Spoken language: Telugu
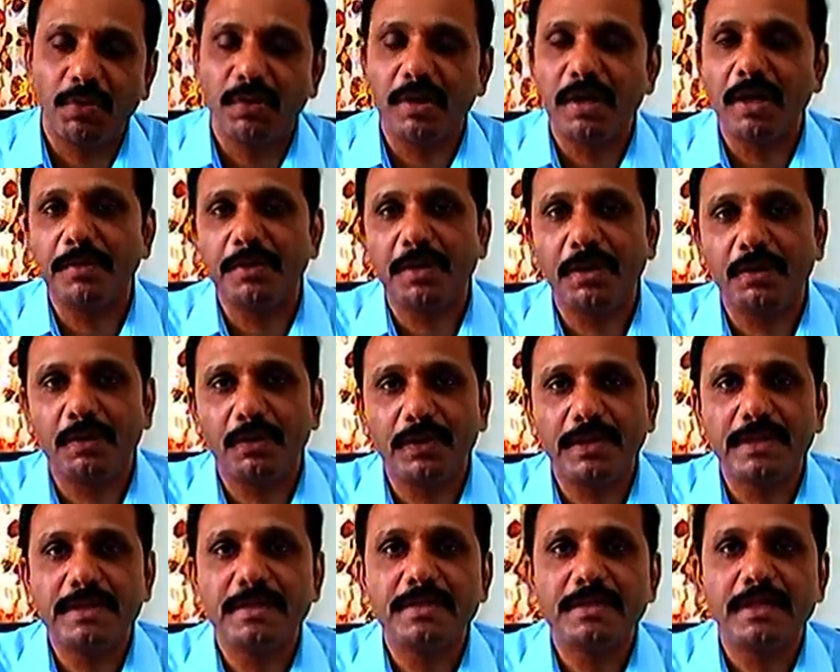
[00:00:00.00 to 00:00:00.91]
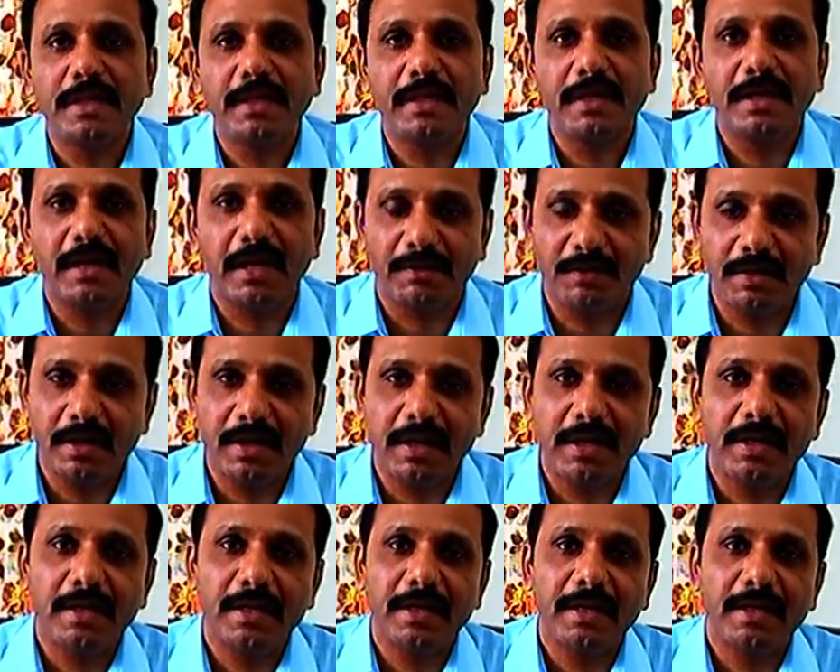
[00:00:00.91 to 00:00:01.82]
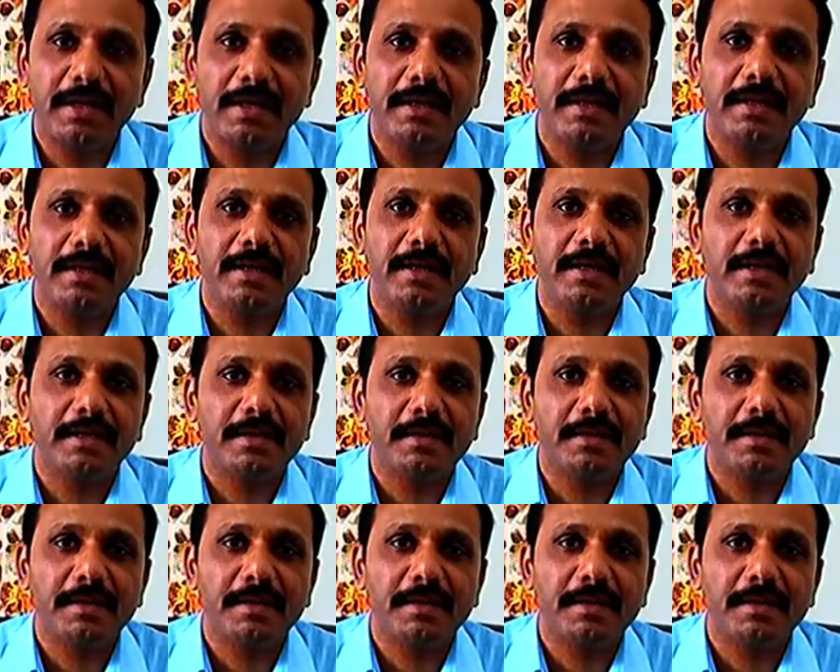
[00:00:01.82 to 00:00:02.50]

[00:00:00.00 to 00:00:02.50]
ప్రోగ్రాముల గురించి అవగాహన అనేది